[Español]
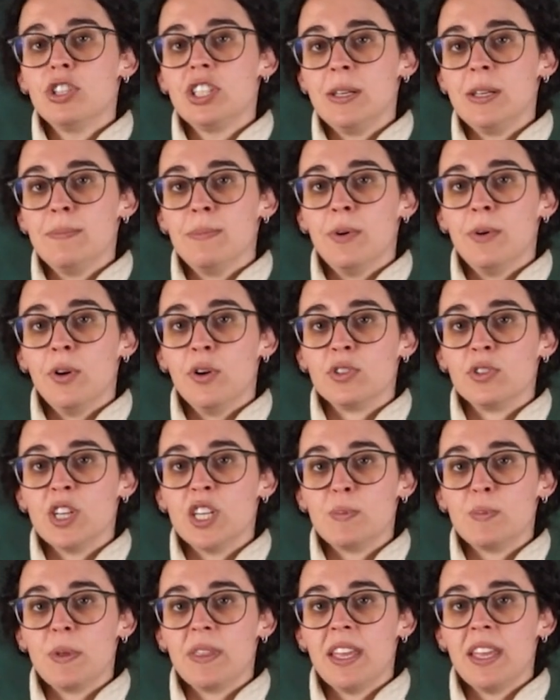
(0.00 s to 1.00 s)
símbolos
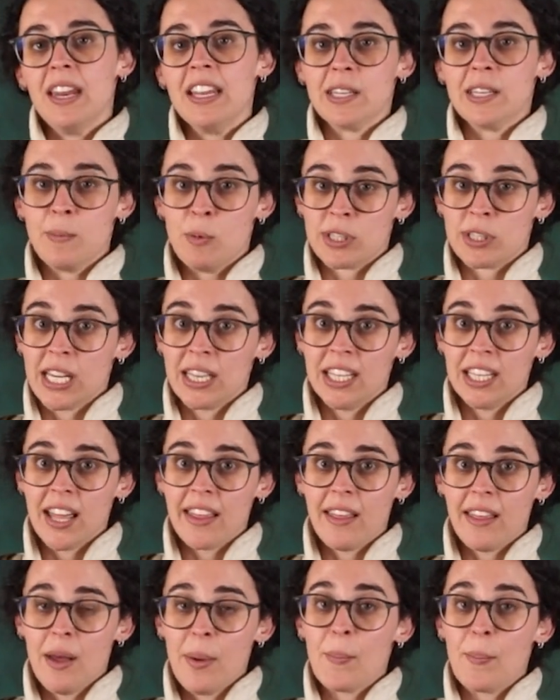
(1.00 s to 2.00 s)
especiales en vuestra
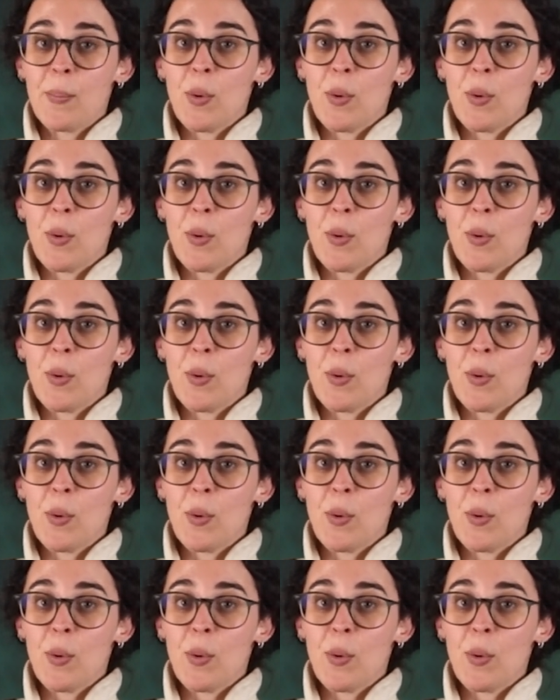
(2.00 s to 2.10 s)
tirada,